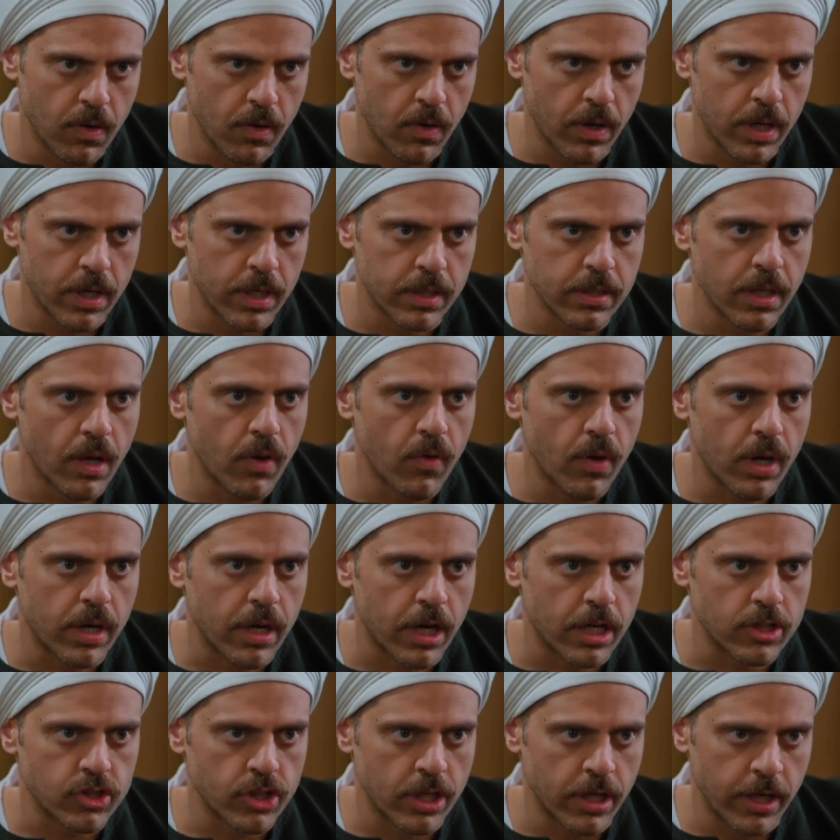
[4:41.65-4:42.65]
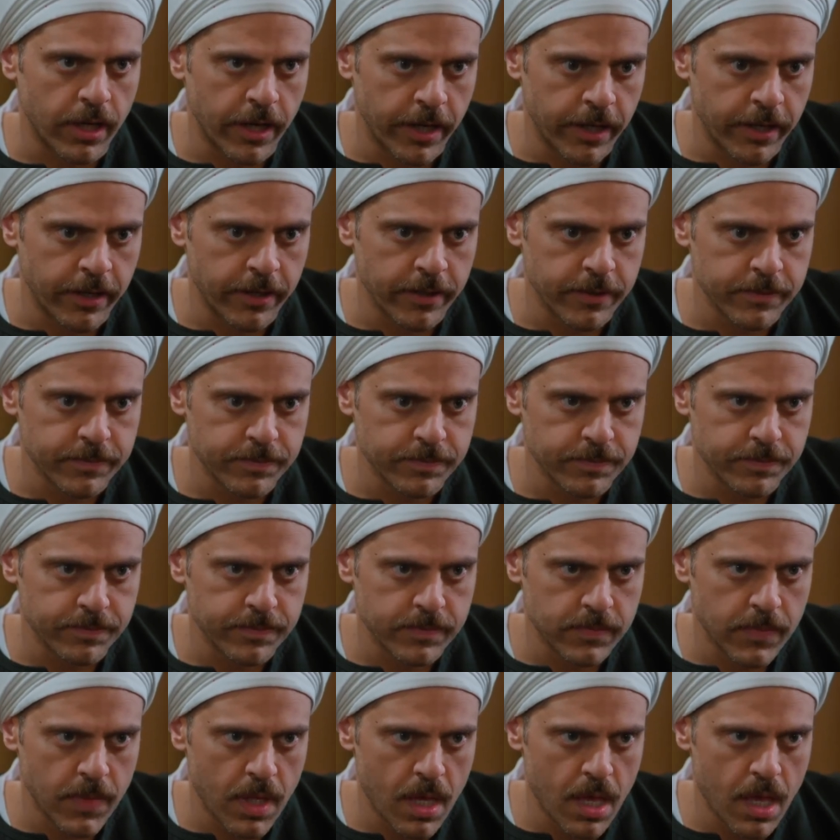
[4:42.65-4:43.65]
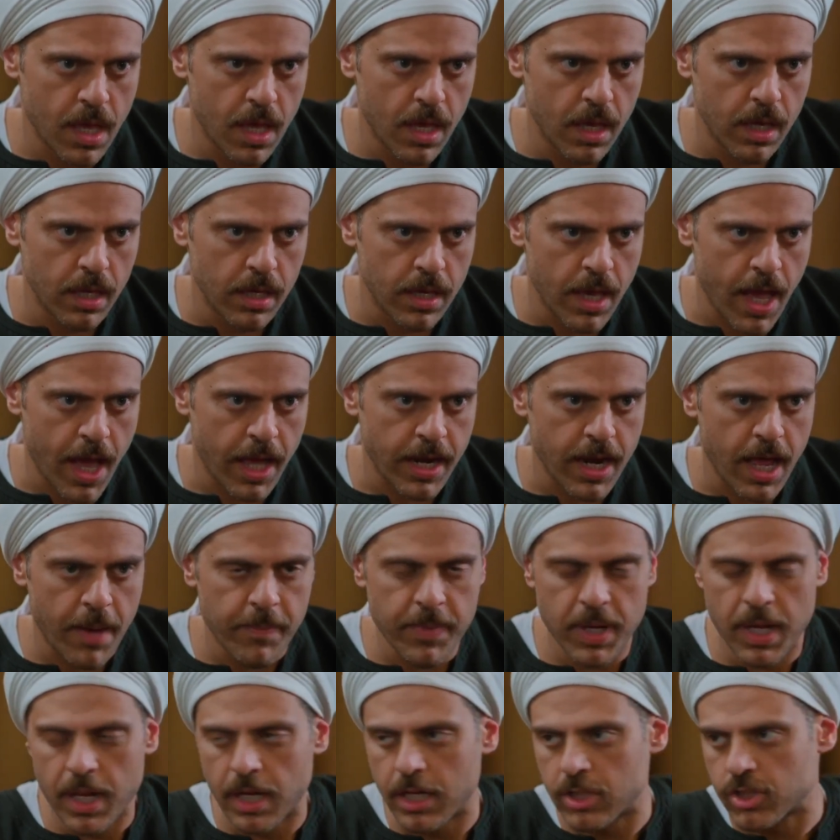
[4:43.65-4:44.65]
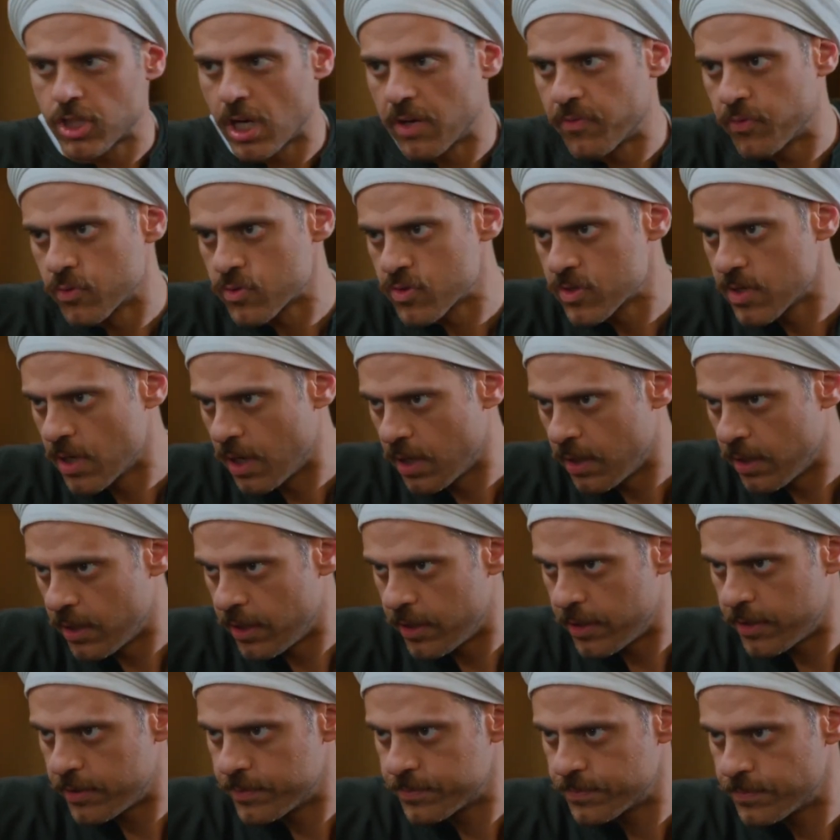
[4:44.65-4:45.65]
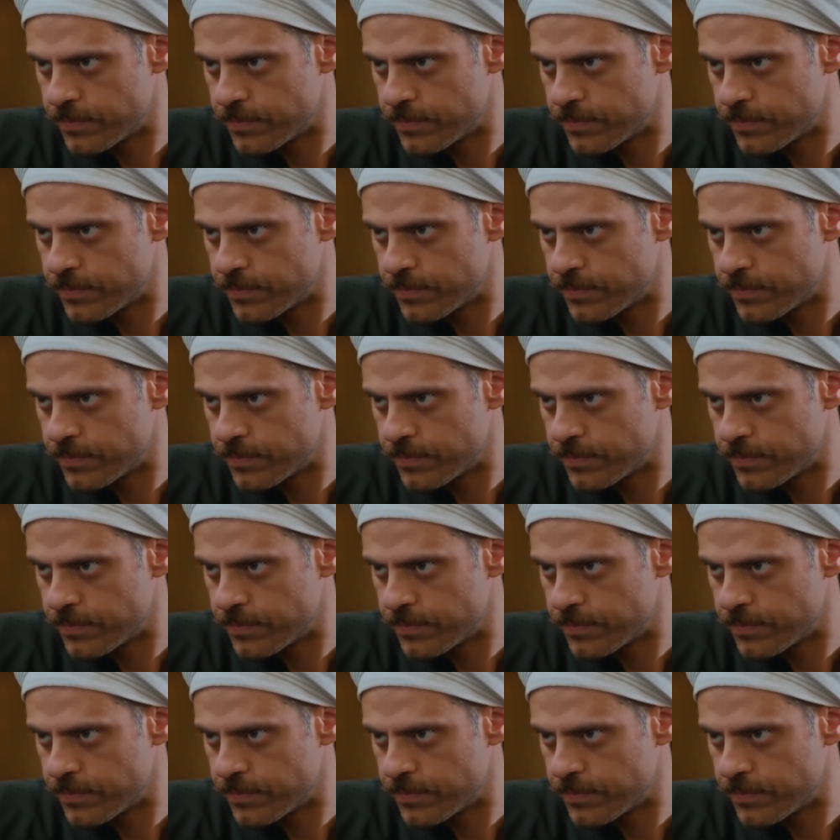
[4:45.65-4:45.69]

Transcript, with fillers: وانا دلوك راجل العيله يعني اعمل اللي انا شايفه الصالح